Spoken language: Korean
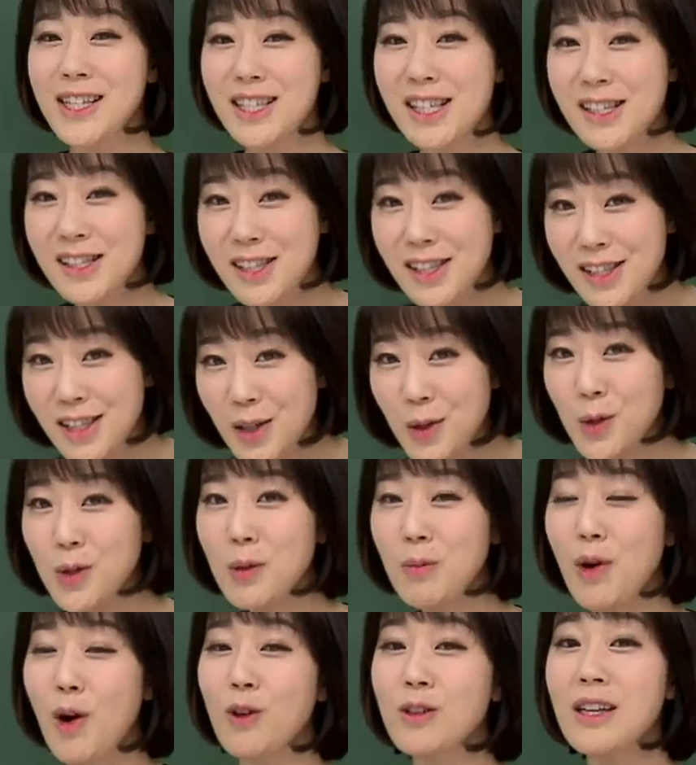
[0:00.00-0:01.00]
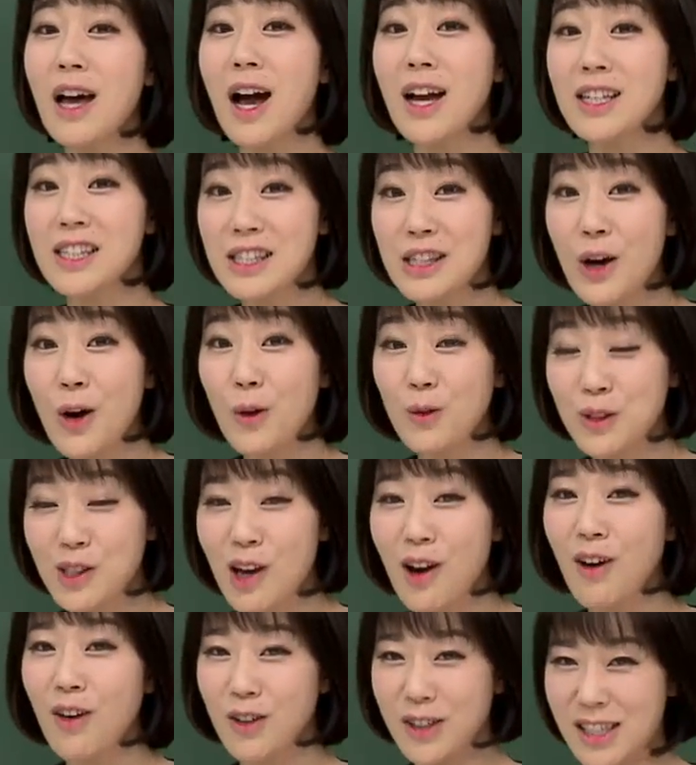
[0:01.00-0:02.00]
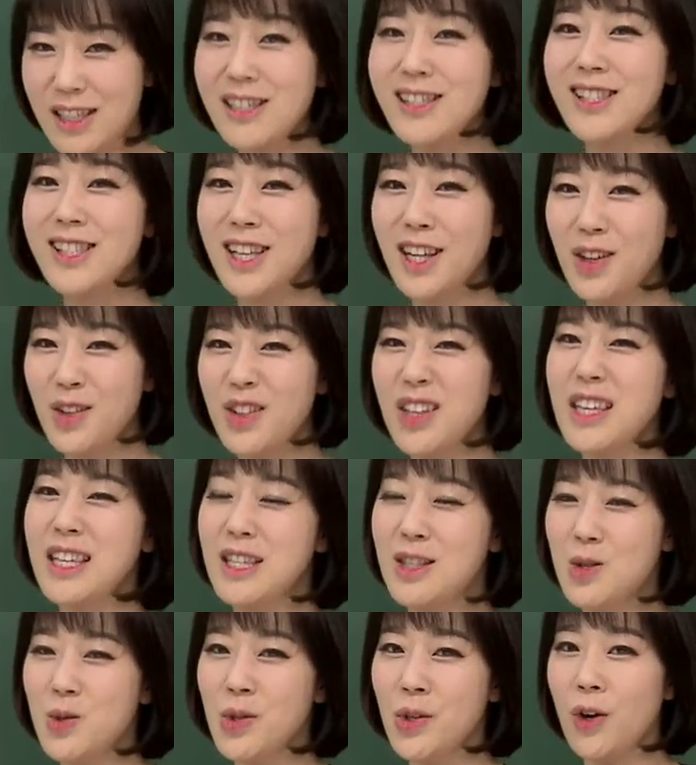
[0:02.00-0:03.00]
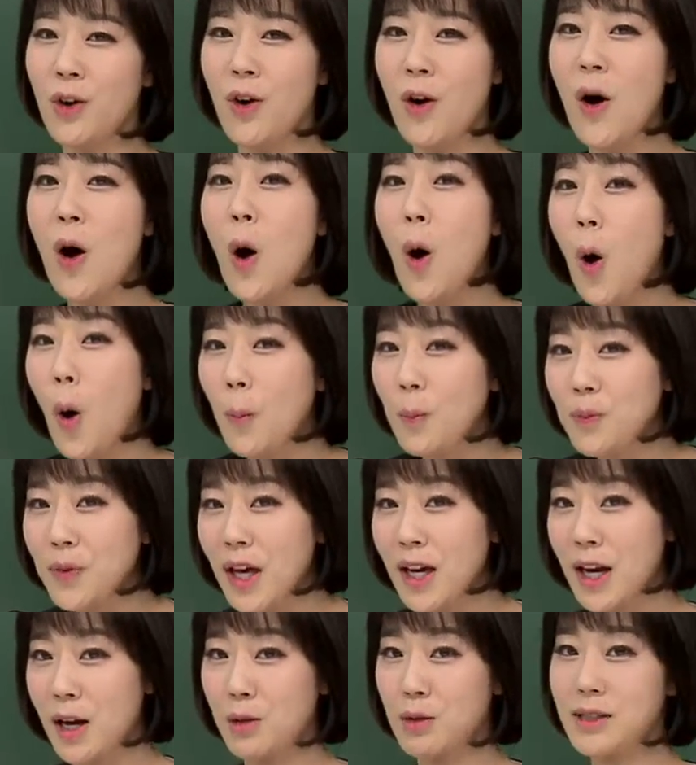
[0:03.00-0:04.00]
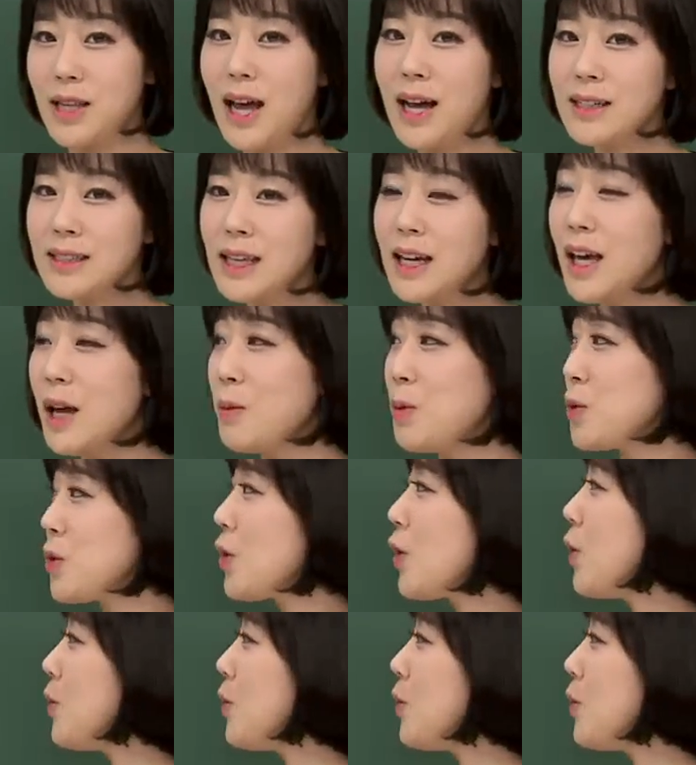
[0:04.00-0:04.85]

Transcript: 실제로는 명사가 있어요 없어요? 어, 실제로는 있죠. 없다라고 상상해 보는